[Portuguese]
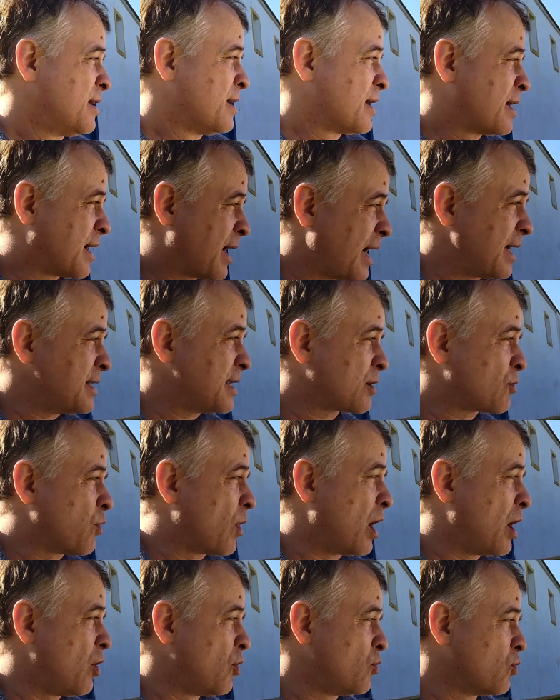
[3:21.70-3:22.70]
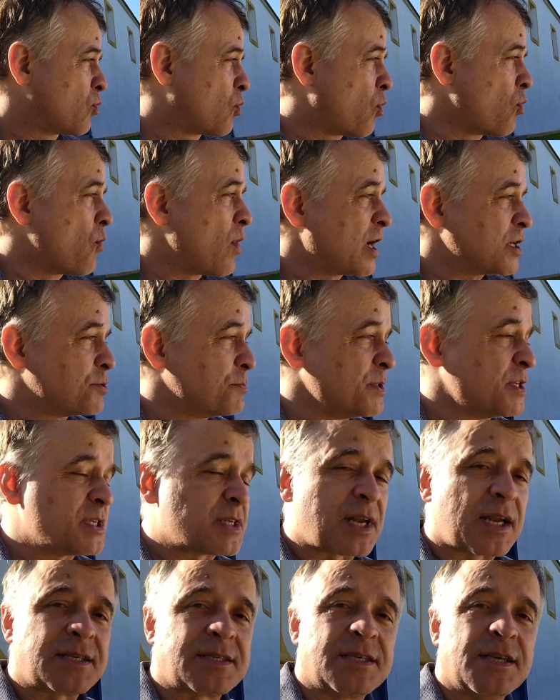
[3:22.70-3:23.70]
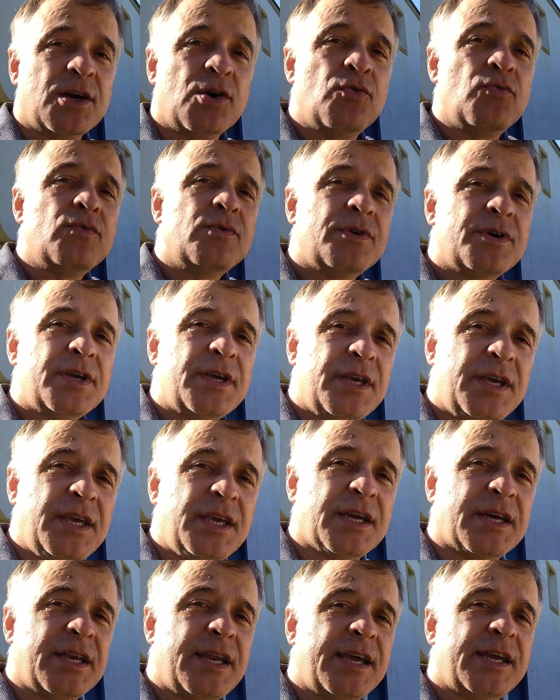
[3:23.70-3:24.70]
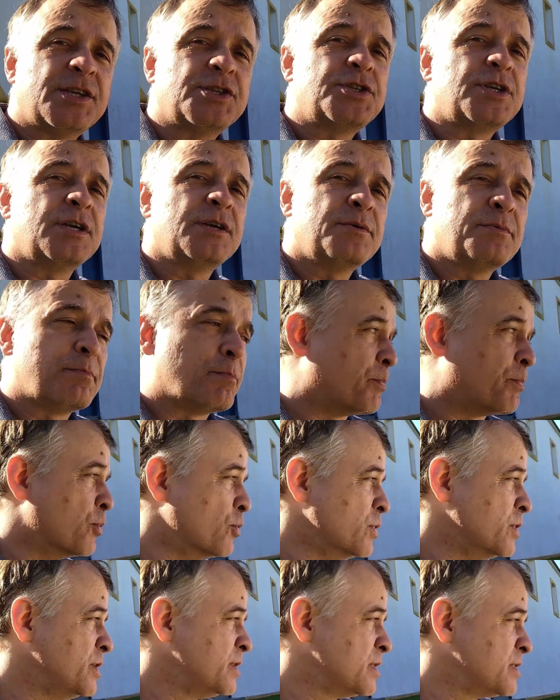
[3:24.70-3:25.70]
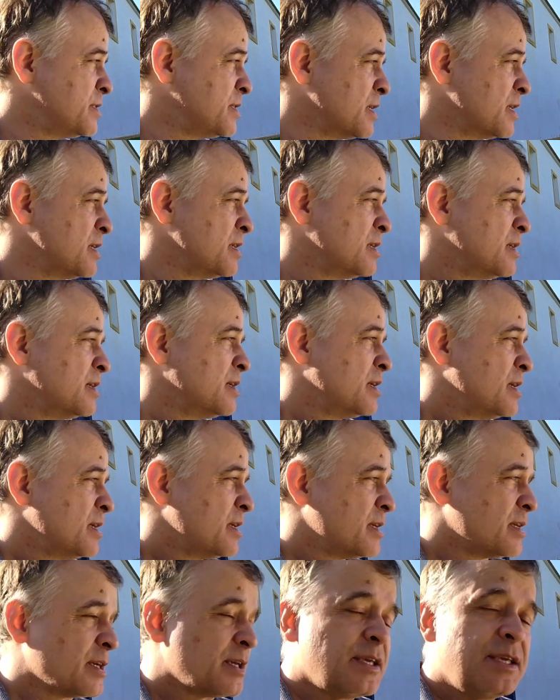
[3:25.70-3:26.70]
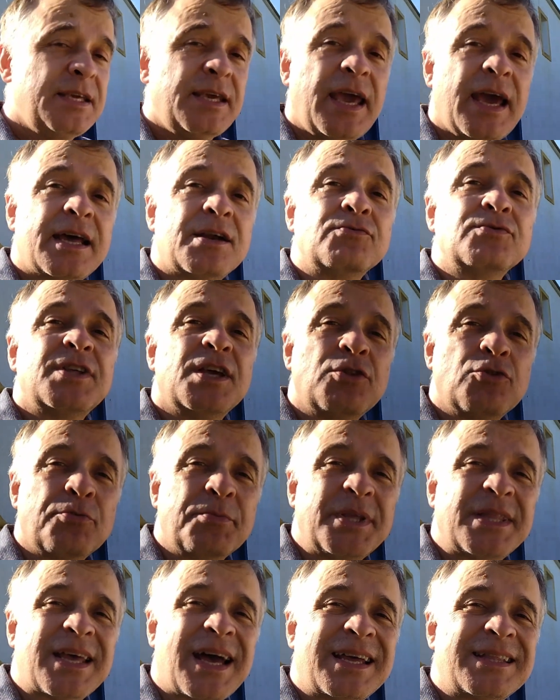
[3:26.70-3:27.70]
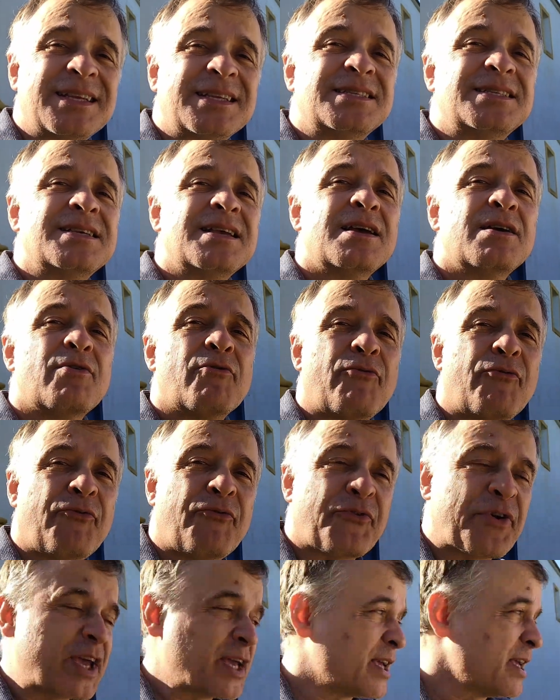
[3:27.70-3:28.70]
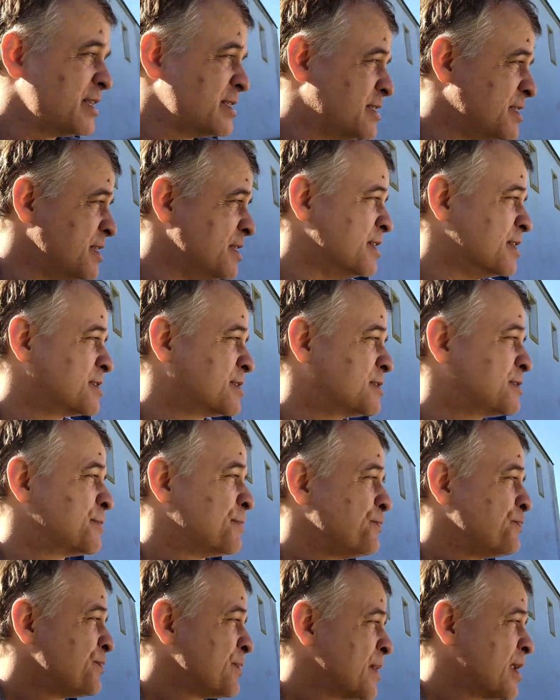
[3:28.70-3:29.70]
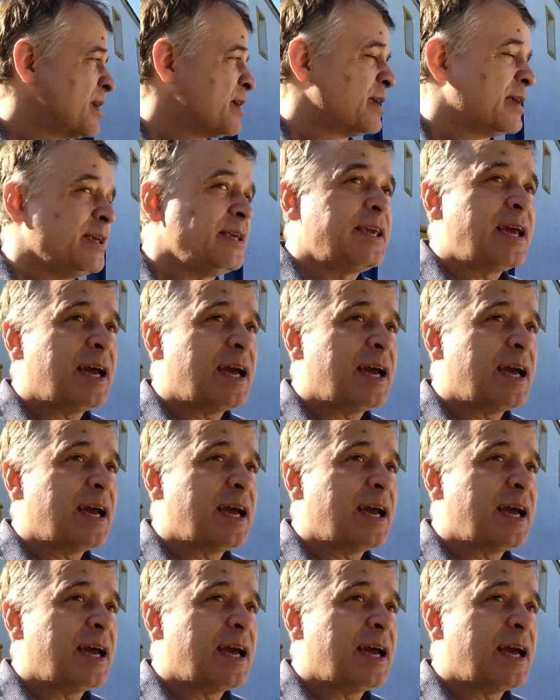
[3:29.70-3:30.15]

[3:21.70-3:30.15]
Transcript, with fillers: cada qual com administração, igreja, polícia e eram denominadas freguesias. E